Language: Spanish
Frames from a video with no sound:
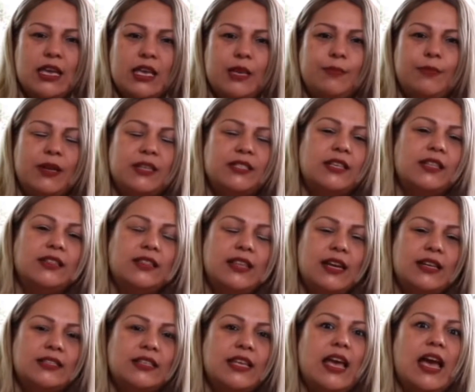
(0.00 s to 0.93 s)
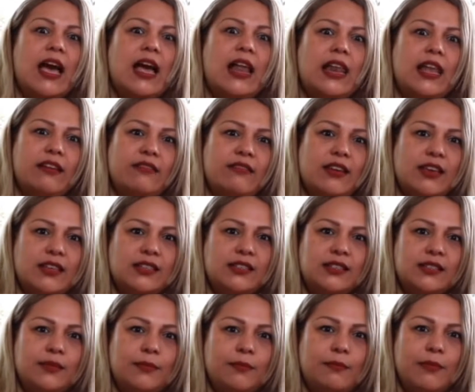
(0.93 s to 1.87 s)
y presentarse a la
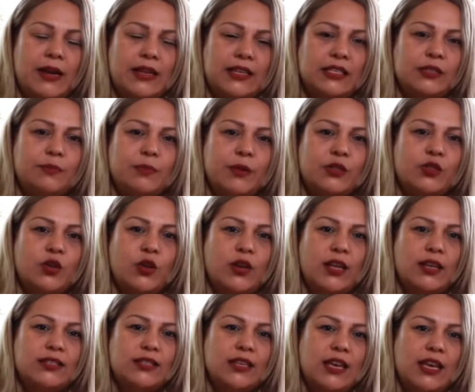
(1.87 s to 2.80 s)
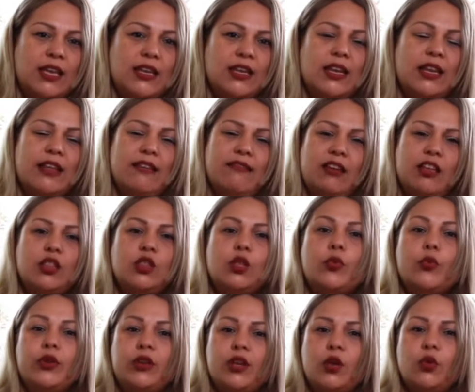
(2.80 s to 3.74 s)
vez varias personas en el
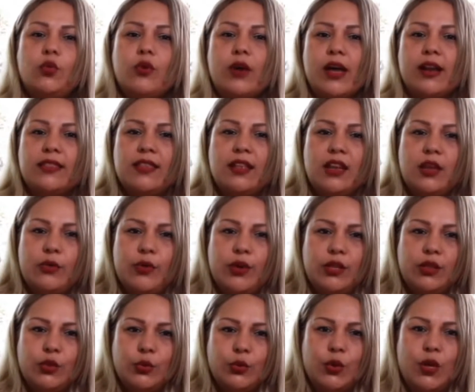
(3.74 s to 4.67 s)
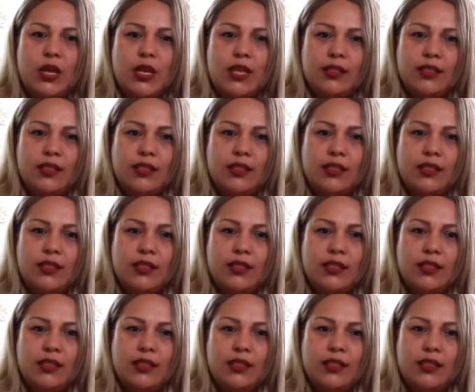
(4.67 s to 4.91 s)
evento o en el lugar del evento